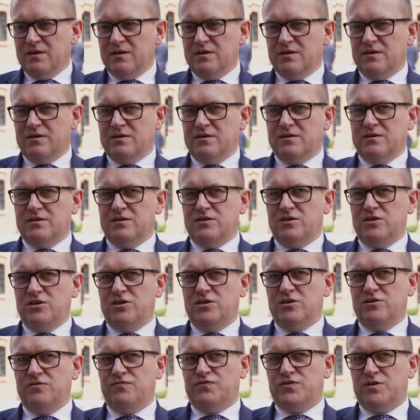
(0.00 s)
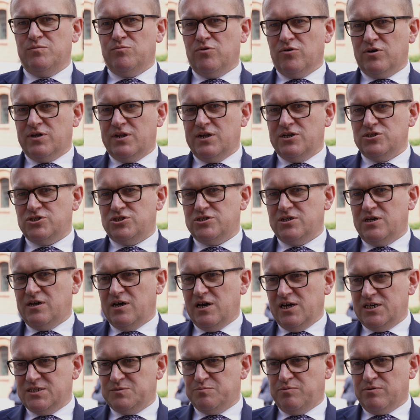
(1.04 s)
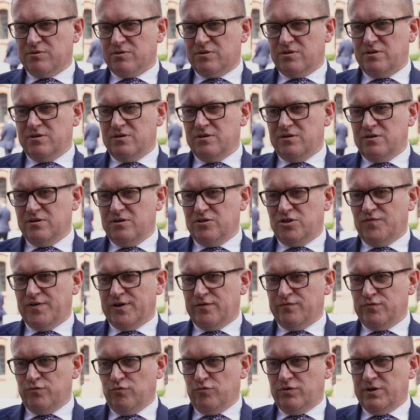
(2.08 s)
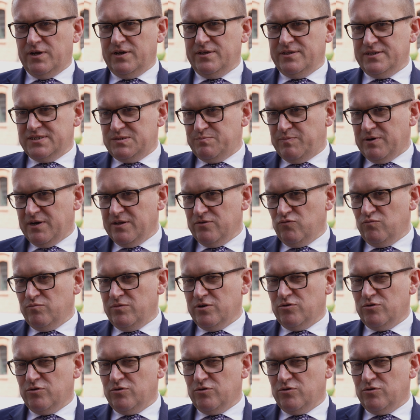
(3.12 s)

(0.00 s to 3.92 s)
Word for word: E, i w tym okresie eksport e, towarów do Ukrainy spadł.